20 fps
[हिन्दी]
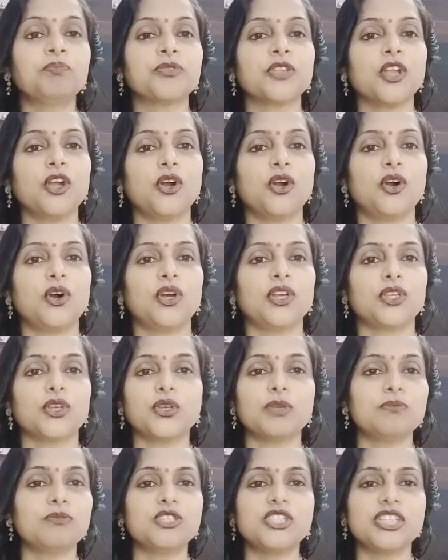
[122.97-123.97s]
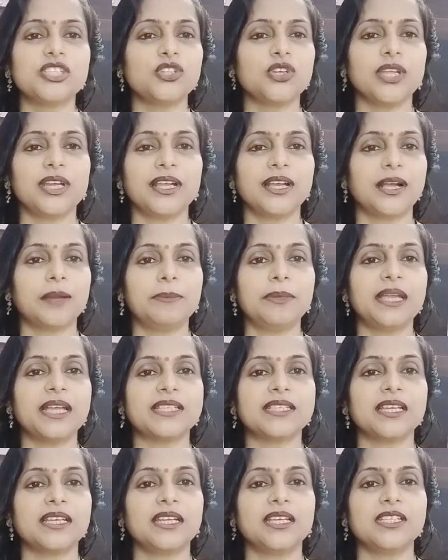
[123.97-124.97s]
और क्योंकि मुझे जो है ना कभी
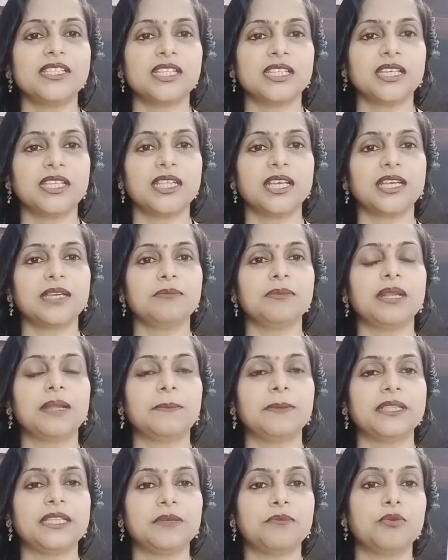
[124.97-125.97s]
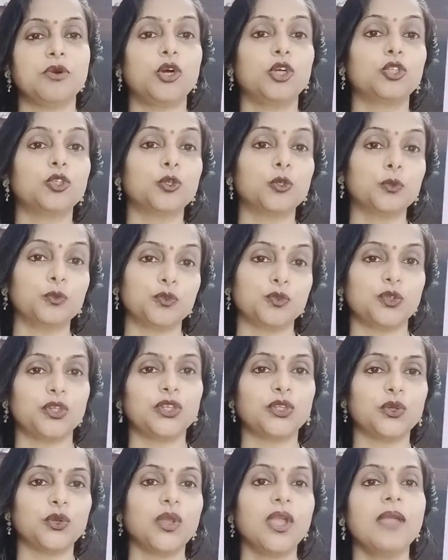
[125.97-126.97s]
ऐसा नहीं चाहिए था कि मेरा पति बहुत
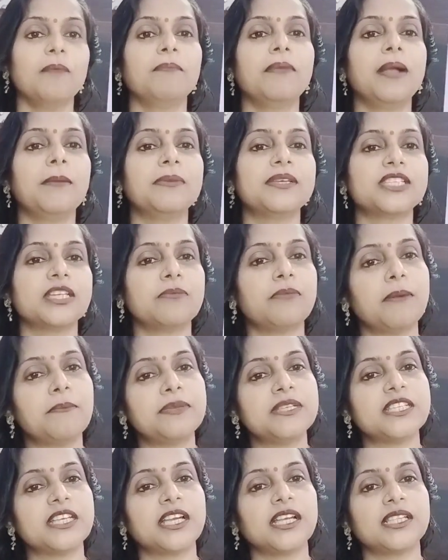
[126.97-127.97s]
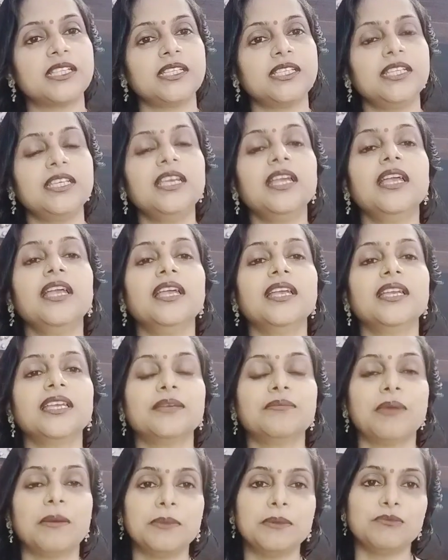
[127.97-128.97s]
खूबसूरत हो मैं हमेशा मम्मी से कहती थी कि
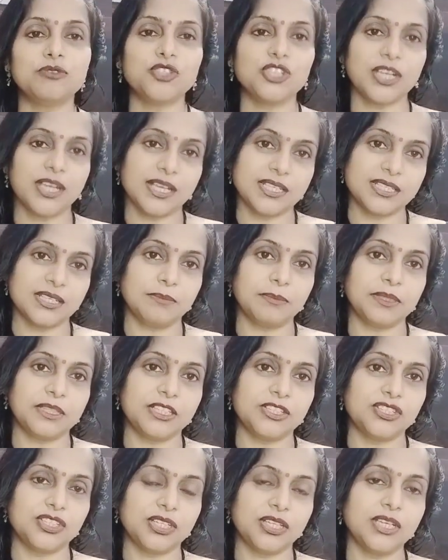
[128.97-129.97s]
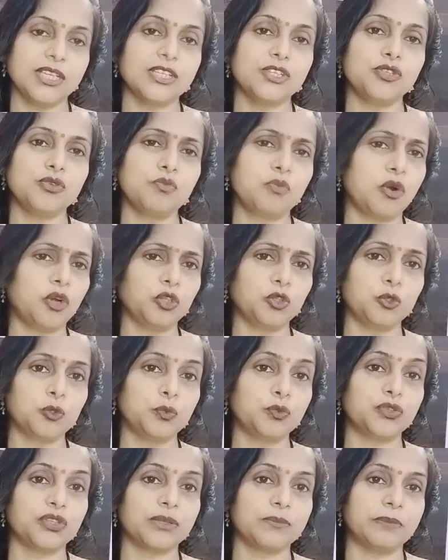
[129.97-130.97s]
मम्मी मुझे ऐसा पति चाहिए कि जो बहुत
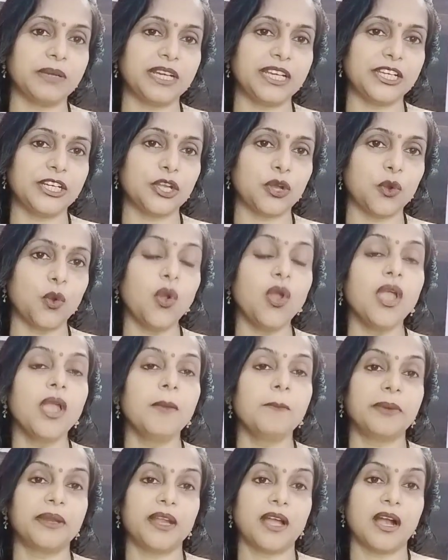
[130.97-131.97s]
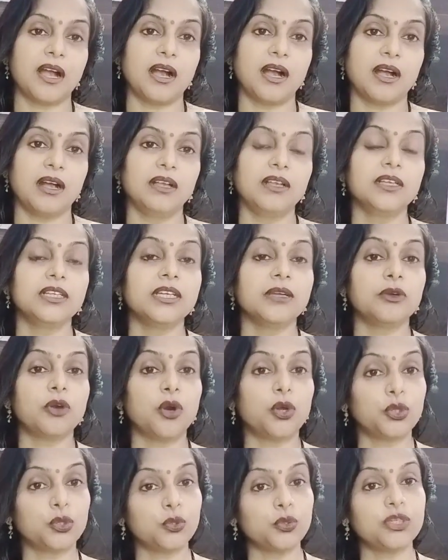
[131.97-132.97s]
खूबसूरत भले ना हो पर हाँ
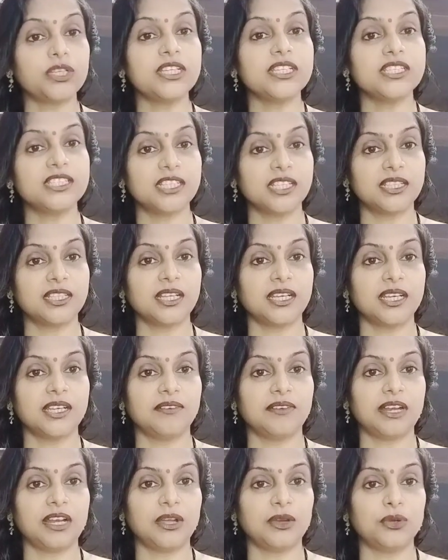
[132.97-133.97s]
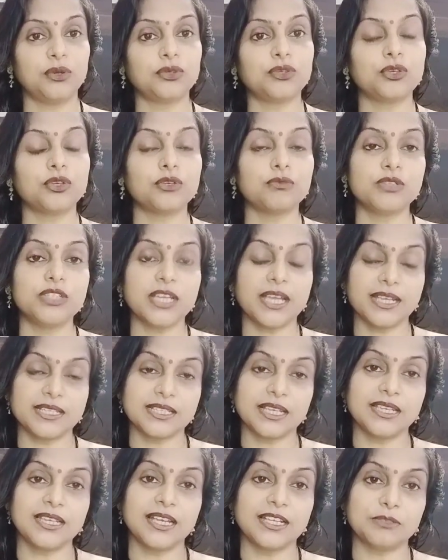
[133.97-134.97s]
औरतों की इज्जत करने वाला हो क्योंकि मुझे
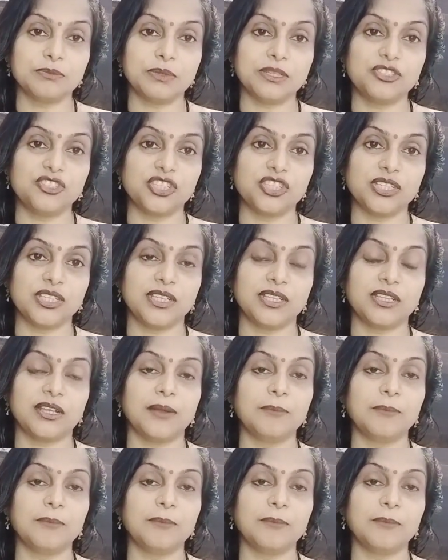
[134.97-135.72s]
ऐसा ही हस्बैंड चाहिए था